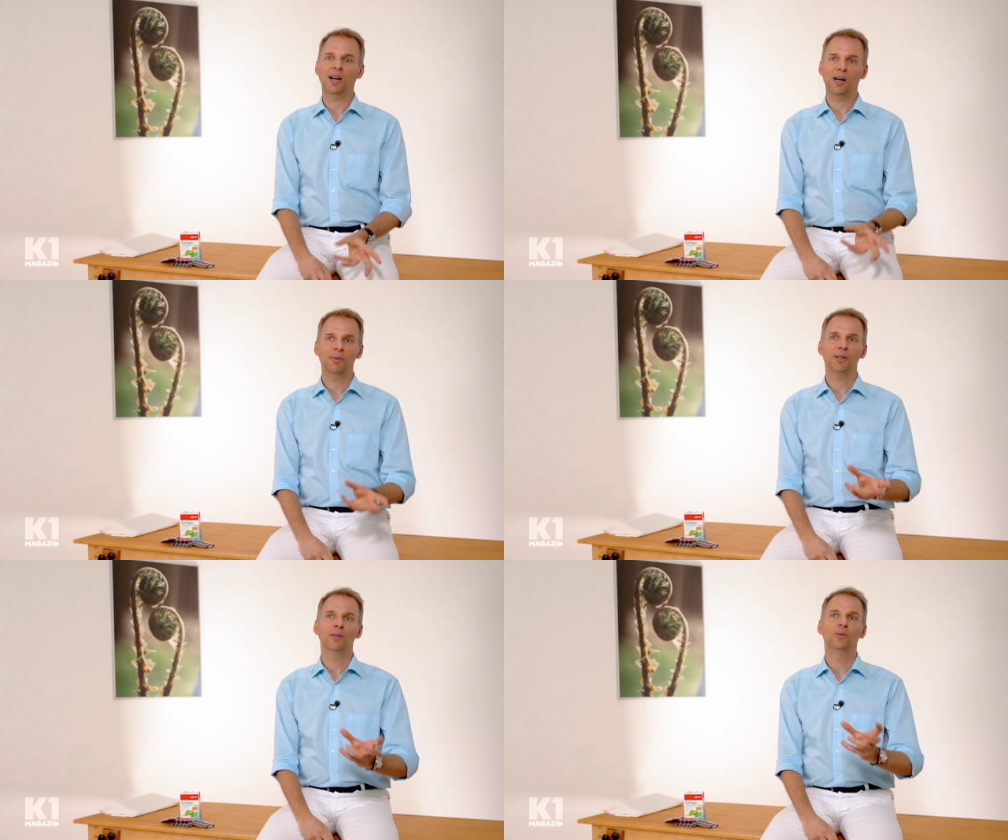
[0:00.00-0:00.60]

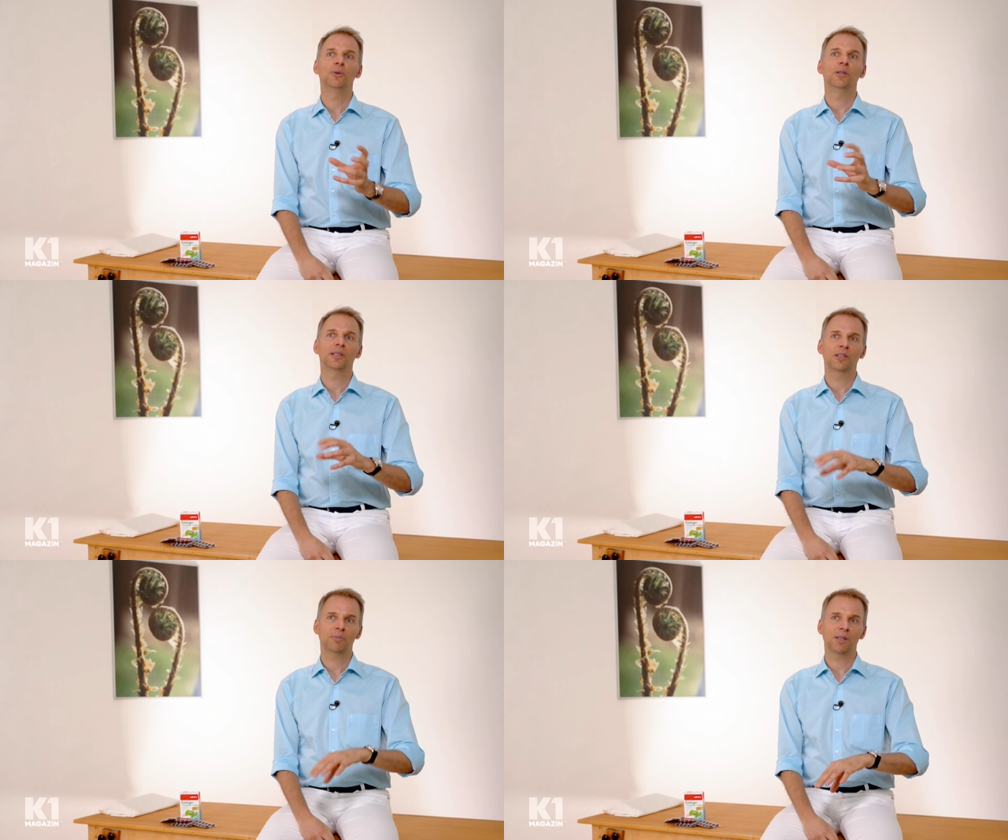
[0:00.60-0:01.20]
aber nur in
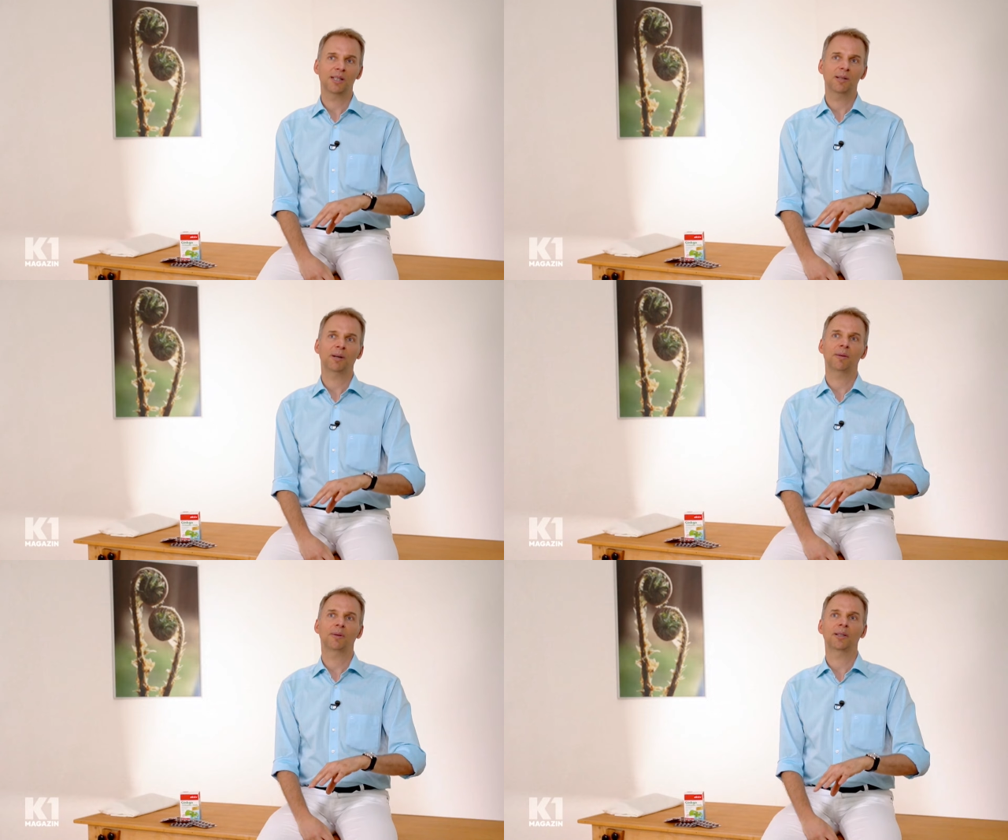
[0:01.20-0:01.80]
einer speziell
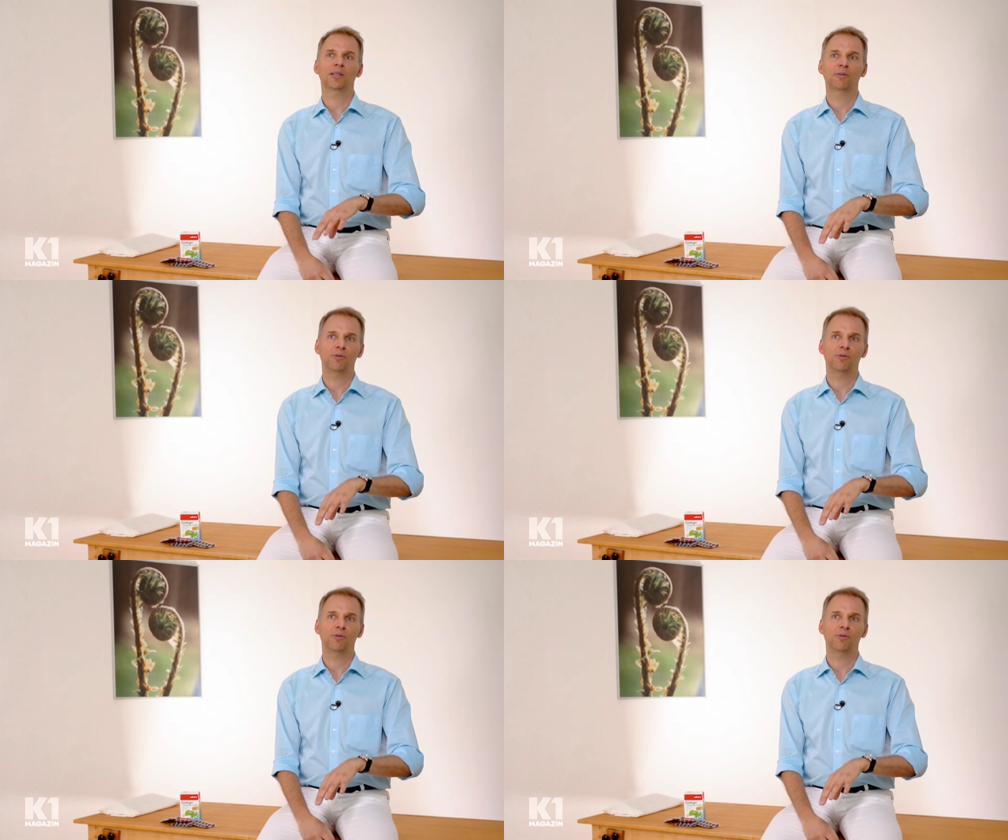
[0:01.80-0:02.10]
präparierten